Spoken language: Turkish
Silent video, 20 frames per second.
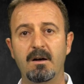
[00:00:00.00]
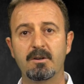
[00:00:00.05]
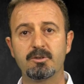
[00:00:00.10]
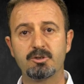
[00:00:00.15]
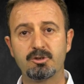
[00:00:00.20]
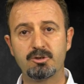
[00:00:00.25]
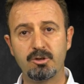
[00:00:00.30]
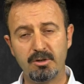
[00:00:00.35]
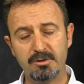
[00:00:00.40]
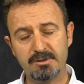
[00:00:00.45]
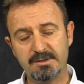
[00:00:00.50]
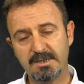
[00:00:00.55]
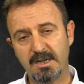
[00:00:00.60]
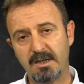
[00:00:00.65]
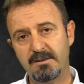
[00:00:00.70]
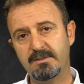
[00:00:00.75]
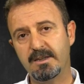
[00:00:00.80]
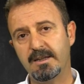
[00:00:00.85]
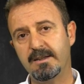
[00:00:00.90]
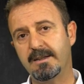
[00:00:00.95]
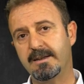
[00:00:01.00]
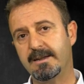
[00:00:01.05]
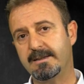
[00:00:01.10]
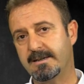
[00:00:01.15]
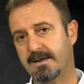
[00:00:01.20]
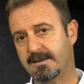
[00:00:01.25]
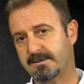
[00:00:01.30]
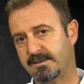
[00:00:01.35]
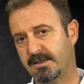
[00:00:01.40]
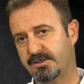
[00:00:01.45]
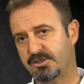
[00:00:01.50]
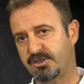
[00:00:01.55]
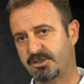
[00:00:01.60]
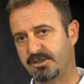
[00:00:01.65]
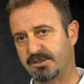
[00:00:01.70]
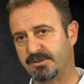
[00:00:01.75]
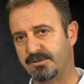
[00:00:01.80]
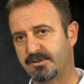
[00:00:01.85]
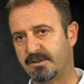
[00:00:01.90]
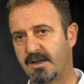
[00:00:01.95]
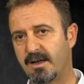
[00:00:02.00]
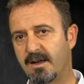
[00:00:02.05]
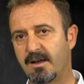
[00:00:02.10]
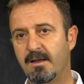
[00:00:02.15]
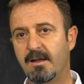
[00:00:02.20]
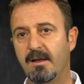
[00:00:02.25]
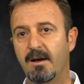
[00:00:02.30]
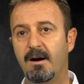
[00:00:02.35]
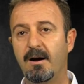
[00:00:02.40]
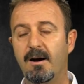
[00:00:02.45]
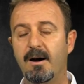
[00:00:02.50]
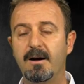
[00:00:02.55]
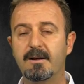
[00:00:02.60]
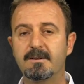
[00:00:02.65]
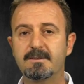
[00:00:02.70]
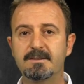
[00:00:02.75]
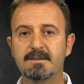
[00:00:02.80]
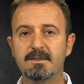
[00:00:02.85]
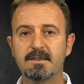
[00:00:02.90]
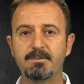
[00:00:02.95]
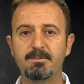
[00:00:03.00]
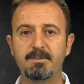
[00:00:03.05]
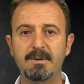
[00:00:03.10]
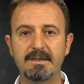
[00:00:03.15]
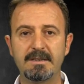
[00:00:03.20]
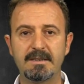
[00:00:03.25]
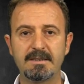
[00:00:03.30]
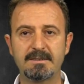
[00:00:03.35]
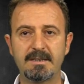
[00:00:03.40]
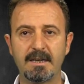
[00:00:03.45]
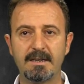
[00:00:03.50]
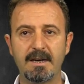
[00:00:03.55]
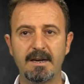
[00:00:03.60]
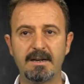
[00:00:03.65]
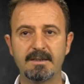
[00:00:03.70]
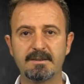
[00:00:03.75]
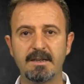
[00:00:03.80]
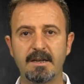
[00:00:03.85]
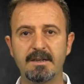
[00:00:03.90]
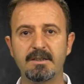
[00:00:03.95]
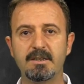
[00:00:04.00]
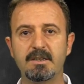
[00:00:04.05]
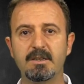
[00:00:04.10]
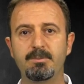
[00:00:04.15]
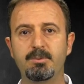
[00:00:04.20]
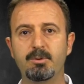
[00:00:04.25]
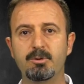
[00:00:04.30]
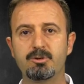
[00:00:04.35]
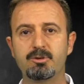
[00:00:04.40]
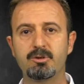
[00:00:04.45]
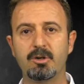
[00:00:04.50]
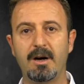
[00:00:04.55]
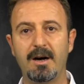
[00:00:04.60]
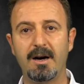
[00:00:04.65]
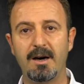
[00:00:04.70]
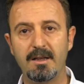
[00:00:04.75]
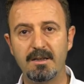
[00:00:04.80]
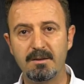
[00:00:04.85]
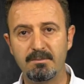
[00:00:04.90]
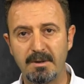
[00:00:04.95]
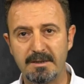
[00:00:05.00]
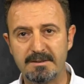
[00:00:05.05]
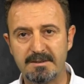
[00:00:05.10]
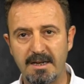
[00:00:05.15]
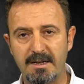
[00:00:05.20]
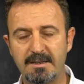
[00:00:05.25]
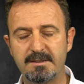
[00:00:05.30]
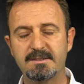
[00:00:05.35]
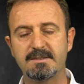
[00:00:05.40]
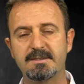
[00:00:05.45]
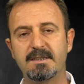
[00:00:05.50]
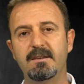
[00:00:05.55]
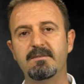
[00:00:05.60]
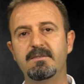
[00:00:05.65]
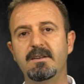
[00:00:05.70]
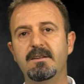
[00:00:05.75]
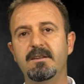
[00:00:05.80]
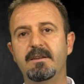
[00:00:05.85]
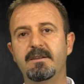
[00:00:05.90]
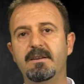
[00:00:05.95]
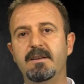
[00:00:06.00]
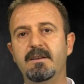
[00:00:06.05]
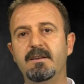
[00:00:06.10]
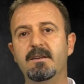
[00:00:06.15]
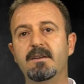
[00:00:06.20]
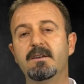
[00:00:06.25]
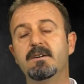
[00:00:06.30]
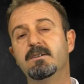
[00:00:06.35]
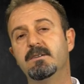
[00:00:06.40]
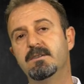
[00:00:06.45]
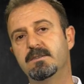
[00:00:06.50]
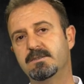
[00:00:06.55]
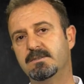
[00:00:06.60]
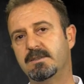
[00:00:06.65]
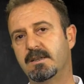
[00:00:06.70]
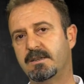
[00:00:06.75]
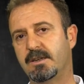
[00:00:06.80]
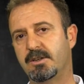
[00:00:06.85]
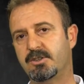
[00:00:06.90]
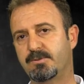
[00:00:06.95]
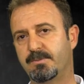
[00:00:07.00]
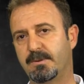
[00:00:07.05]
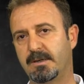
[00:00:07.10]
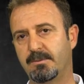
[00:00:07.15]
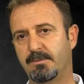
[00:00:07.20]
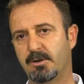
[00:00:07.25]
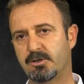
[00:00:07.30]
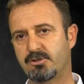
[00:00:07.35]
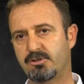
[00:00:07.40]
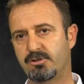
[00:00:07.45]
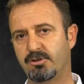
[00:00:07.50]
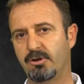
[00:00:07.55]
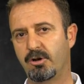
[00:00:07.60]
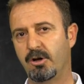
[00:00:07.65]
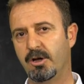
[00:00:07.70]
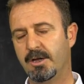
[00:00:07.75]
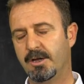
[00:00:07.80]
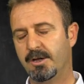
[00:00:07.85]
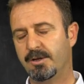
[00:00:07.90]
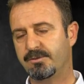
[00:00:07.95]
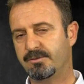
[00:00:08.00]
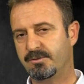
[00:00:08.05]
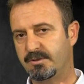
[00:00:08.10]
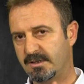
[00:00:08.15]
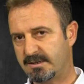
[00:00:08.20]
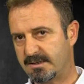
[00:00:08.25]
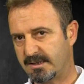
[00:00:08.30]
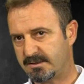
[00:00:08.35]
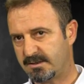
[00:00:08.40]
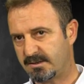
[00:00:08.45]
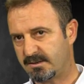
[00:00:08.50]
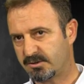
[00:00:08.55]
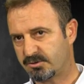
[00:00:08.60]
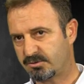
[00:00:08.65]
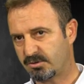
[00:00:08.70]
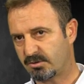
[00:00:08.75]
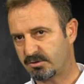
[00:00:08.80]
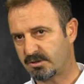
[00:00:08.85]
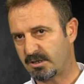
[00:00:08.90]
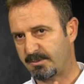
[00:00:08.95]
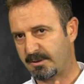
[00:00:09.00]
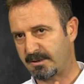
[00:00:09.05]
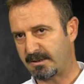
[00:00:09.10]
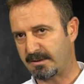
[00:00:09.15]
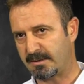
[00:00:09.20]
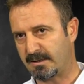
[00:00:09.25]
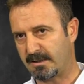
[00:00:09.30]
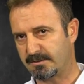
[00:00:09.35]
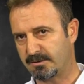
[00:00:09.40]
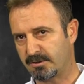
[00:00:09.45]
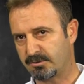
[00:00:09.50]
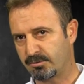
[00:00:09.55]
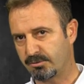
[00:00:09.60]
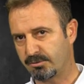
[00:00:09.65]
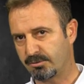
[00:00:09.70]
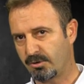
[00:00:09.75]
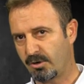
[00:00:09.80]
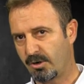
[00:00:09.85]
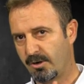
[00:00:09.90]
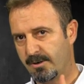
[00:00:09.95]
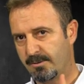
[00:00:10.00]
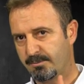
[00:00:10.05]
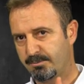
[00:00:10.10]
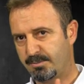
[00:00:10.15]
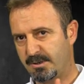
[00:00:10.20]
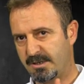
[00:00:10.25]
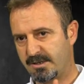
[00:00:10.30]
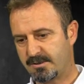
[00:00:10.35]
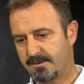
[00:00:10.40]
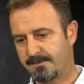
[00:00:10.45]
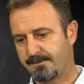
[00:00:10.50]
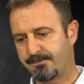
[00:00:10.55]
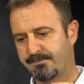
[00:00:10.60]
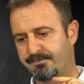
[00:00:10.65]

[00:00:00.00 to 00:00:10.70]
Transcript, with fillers: Son seviyelere yaklaştığında artık bilgisayardan ipucu almadan seviyeleri hızla geçmeye başlıyor. Dikkat edin soruda bana ne anlatılıyor? 1.